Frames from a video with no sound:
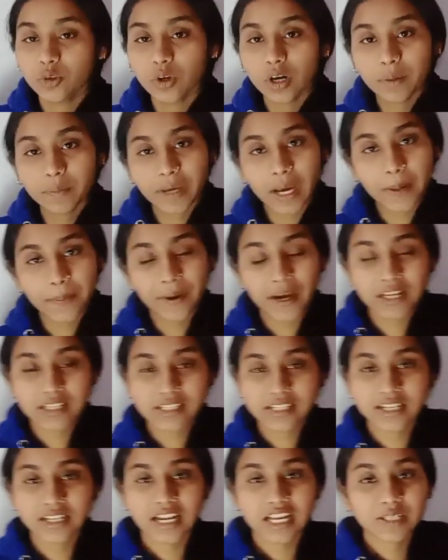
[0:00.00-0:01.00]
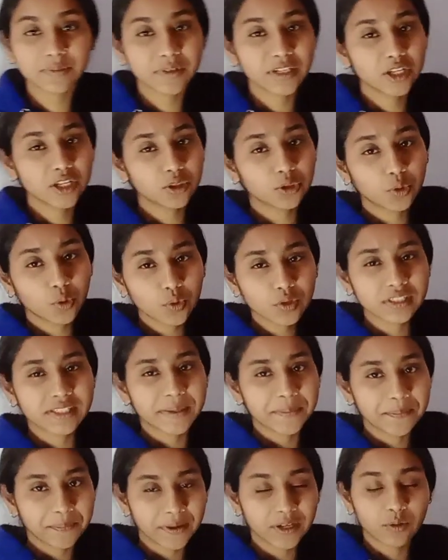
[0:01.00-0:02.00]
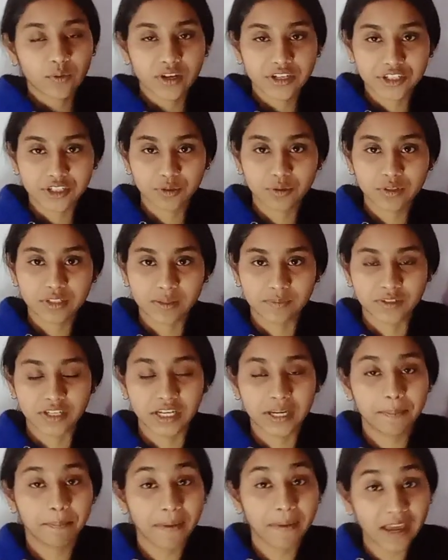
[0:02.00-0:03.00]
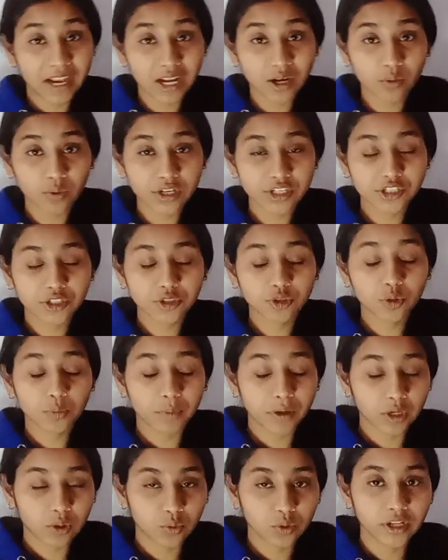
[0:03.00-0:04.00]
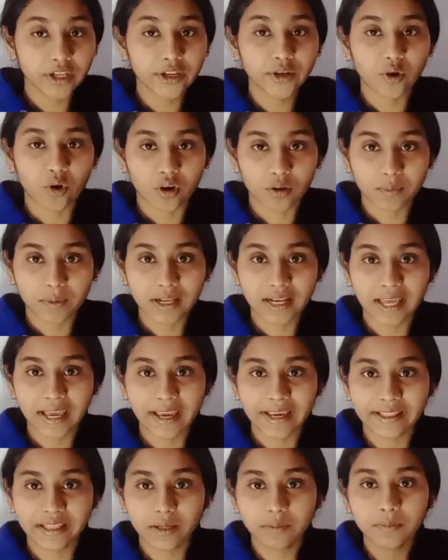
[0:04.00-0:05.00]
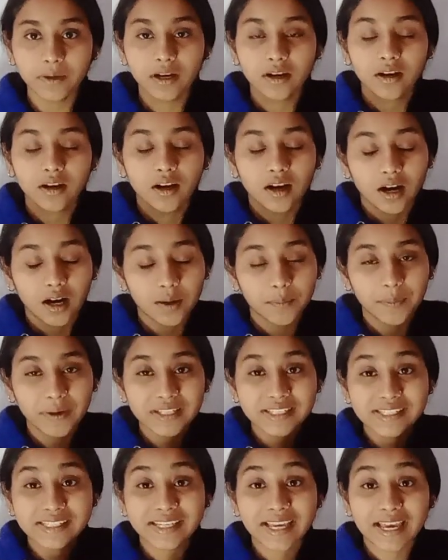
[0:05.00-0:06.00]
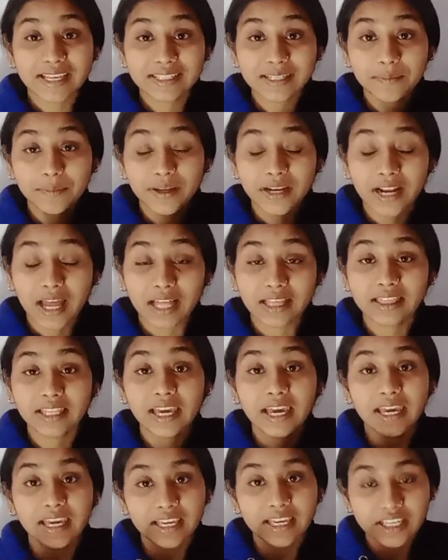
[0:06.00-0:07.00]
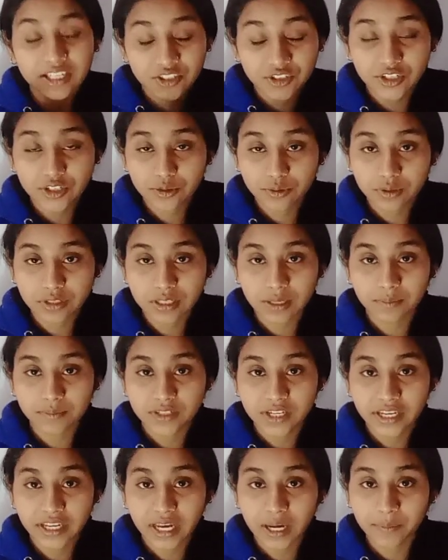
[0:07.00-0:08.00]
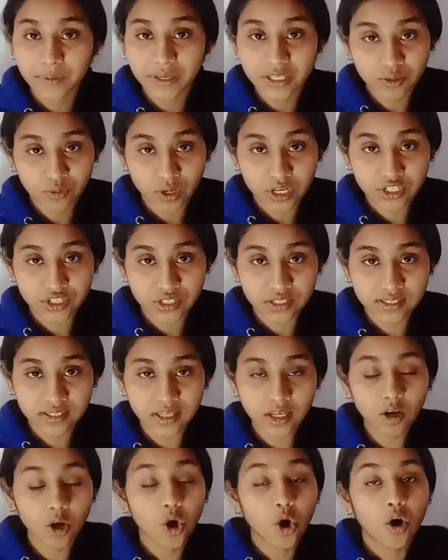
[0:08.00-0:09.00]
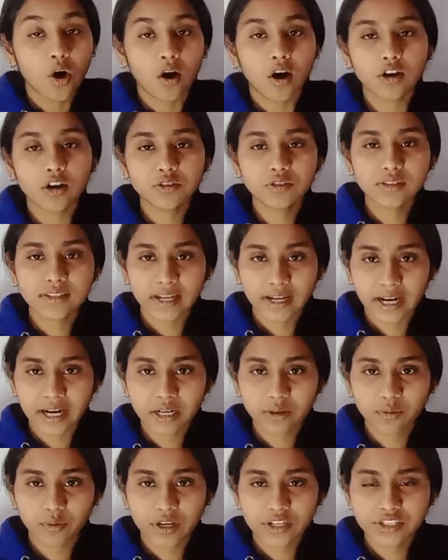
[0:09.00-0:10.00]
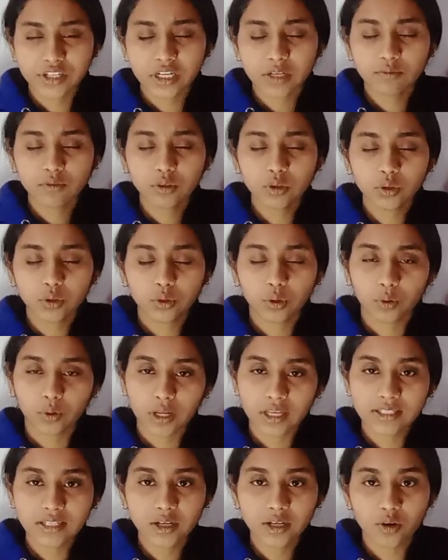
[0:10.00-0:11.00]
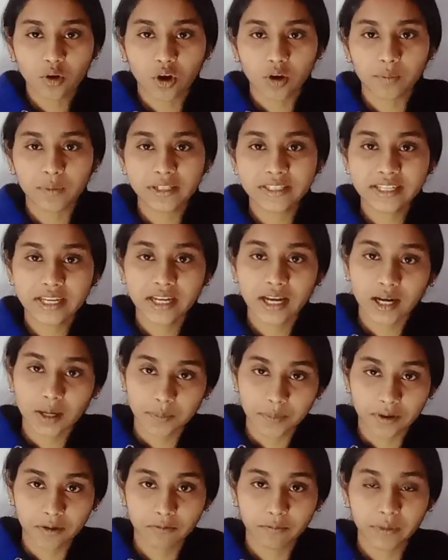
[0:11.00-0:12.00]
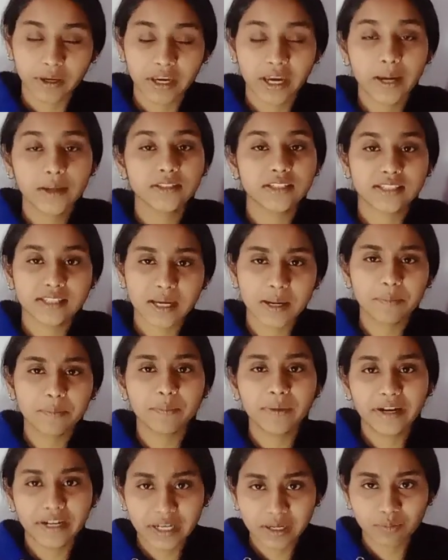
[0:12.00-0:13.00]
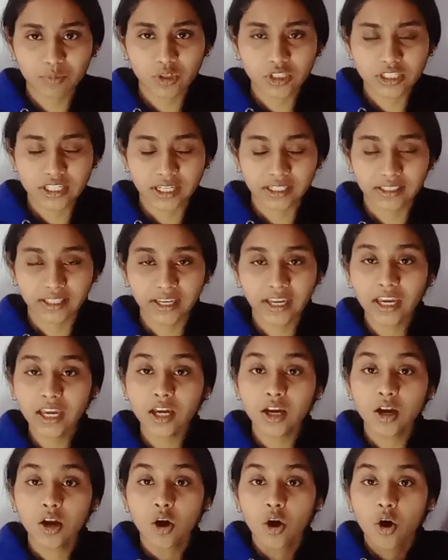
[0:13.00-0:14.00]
तो हम यहाँ पे आज की क्लास में ना दो सिंपल क्वेश्चन को समझेंगे पहला क्वेश्चन तो बिल्कुल ही नॉर्मल है एकदम बस कैसे बनाते हैं इस चीज़ को समझेंगे हम इस क्वेश्चन से और जो सेकेंड क्वेश्चन है वो थोड़ा सा नॉर्मल से अबव में है जिसे हम मीडियम बोल सकते हैं